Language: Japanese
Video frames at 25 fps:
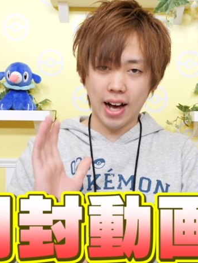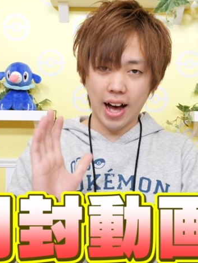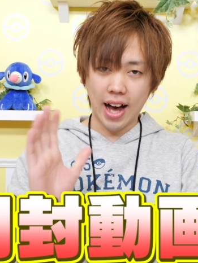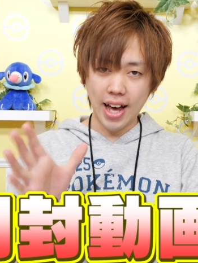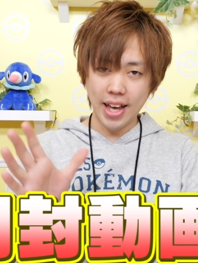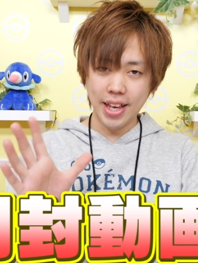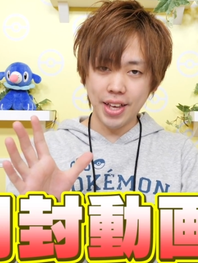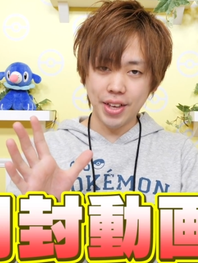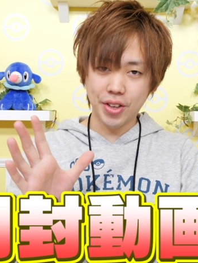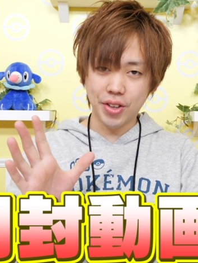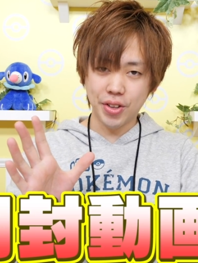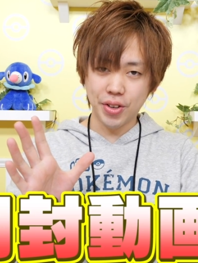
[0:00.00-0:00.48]

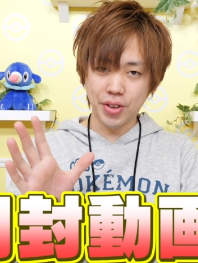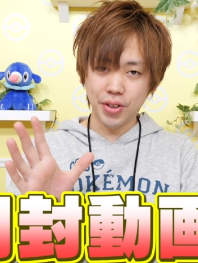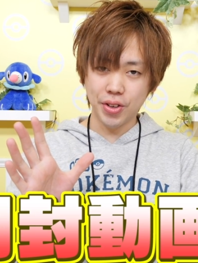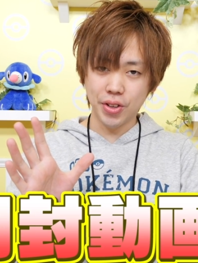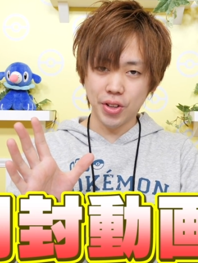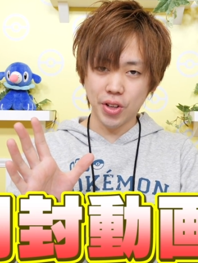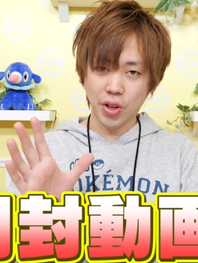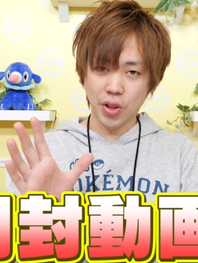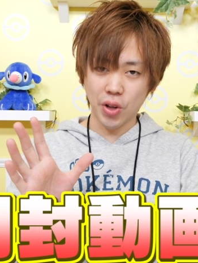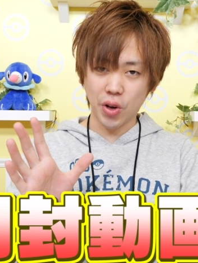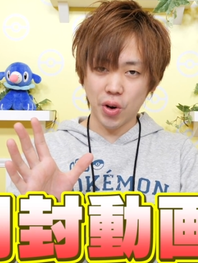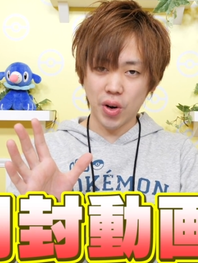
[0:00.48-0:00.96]
開封
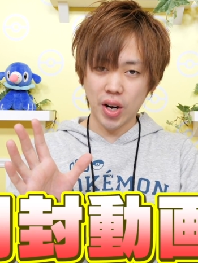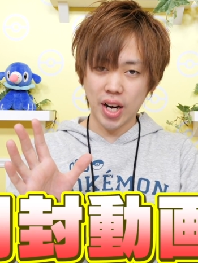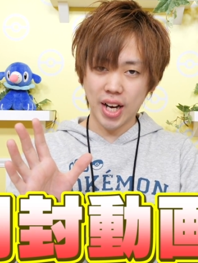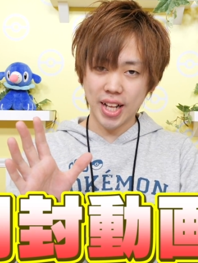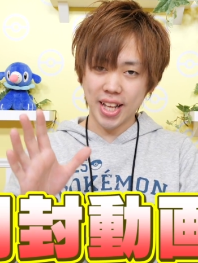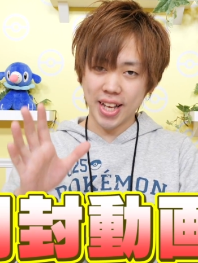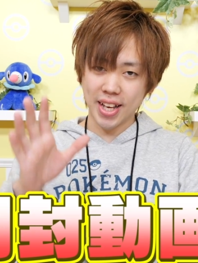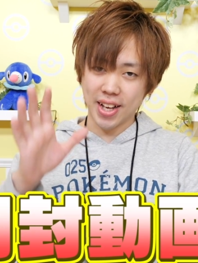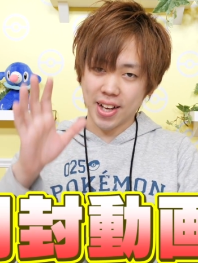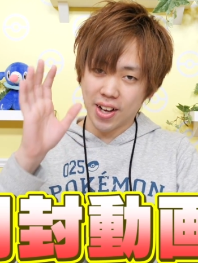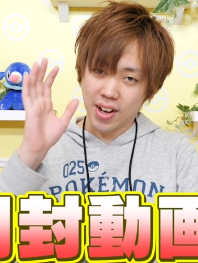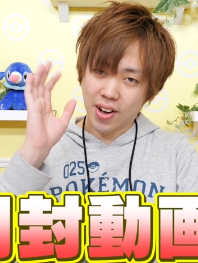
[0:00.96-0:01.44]
の動画
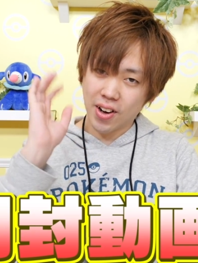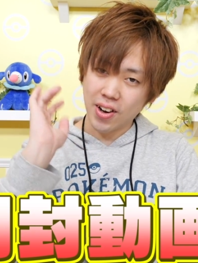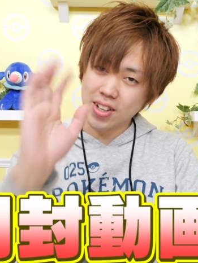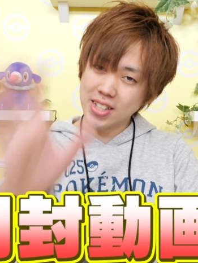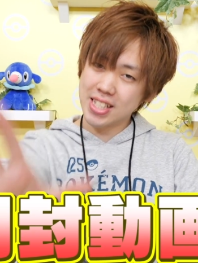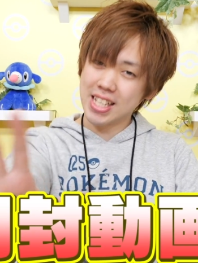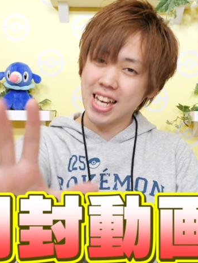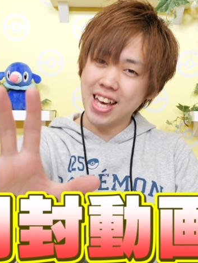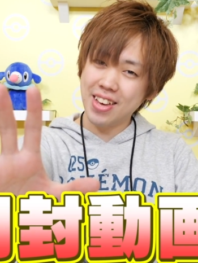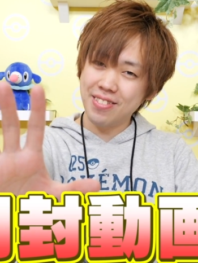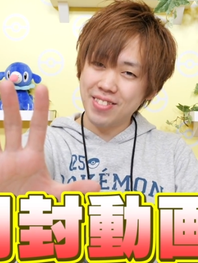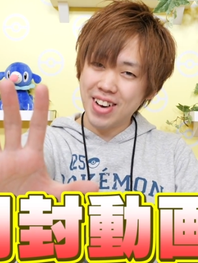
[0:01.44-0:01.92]
でご
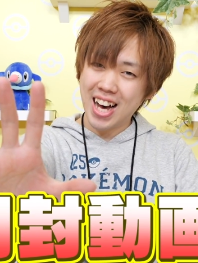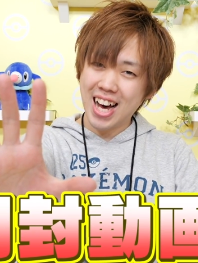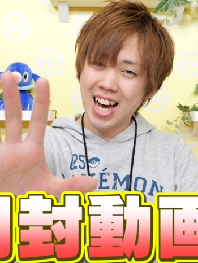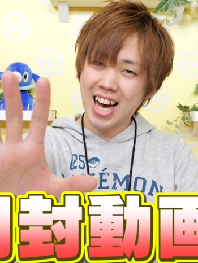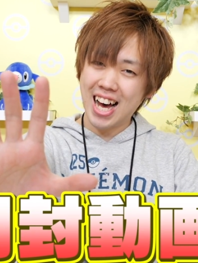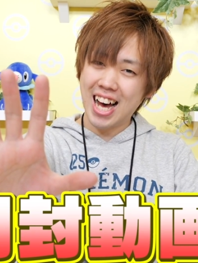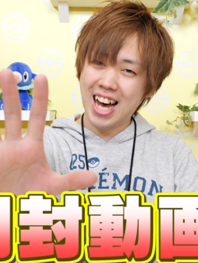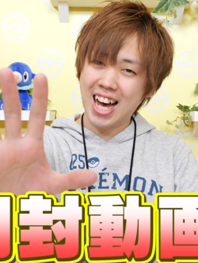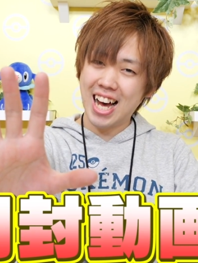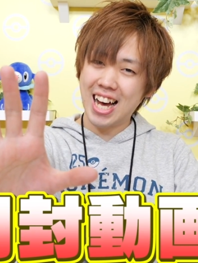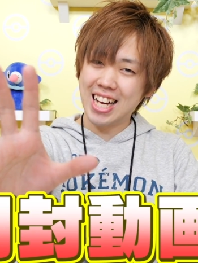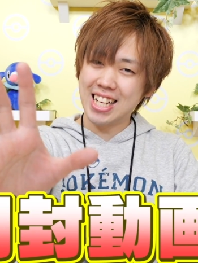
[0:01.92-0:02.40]
ざい
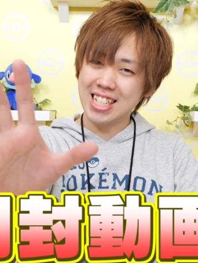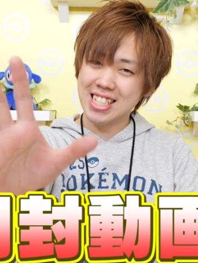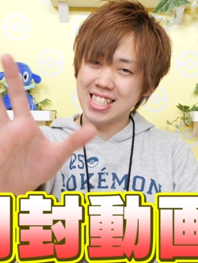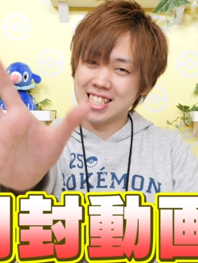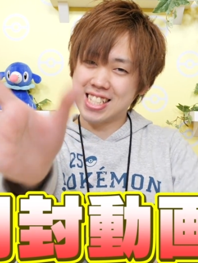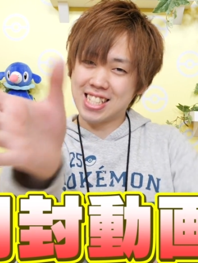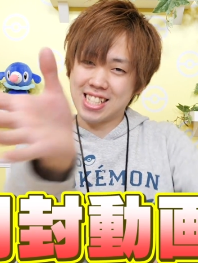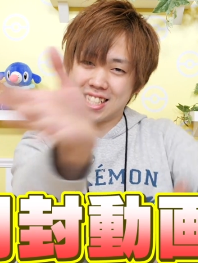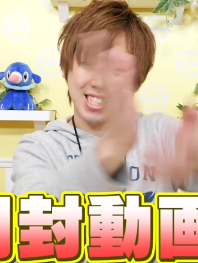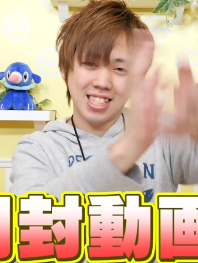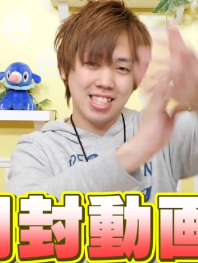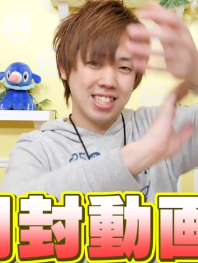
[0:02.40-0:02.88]
ま
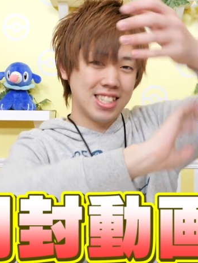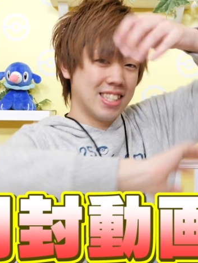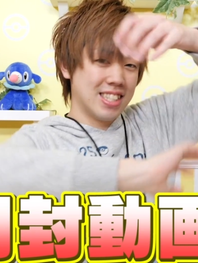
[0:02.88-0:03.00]
す